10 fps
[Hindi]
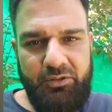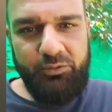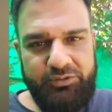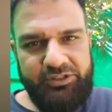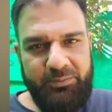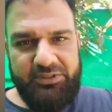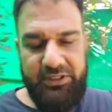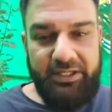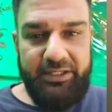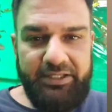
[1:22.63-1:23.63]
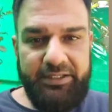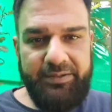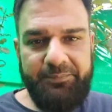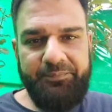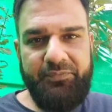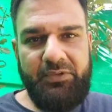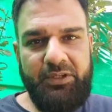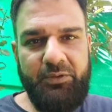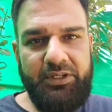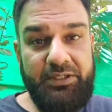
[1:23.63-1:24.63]
उसका मज़ा लिया करें
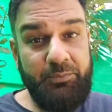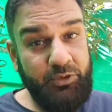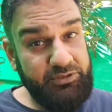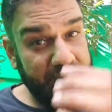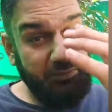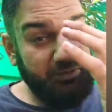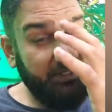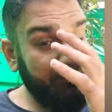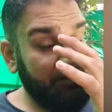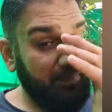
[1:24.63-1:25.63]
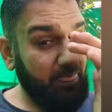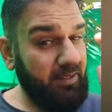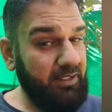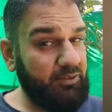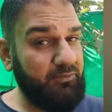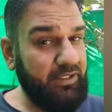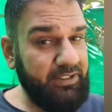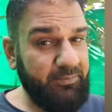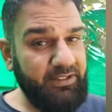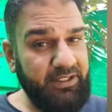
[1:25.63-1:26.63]
क्योंकि ये बहुत ज़रूरी है एक तो
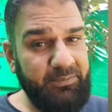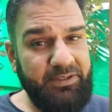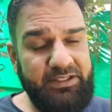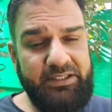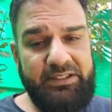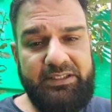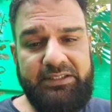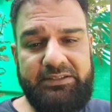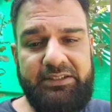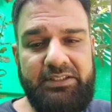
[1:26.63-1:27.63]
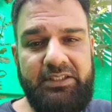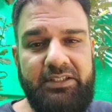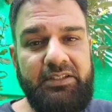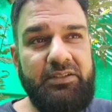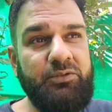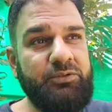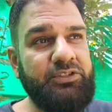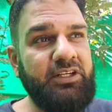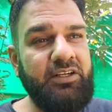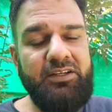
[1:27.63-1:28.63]
वाइटामिन डी मिल जाती है
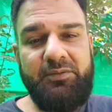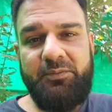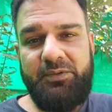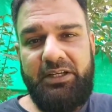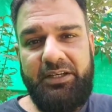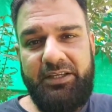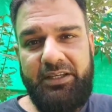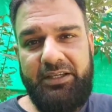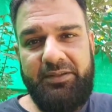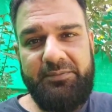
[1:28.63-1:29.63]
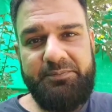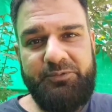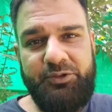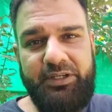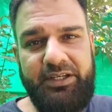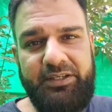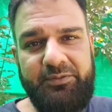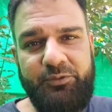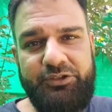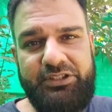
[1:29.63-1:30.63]
दूसरा घर के जो है
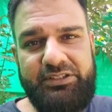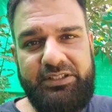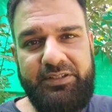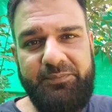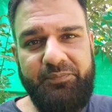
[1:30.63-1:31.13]
वो चीज़ें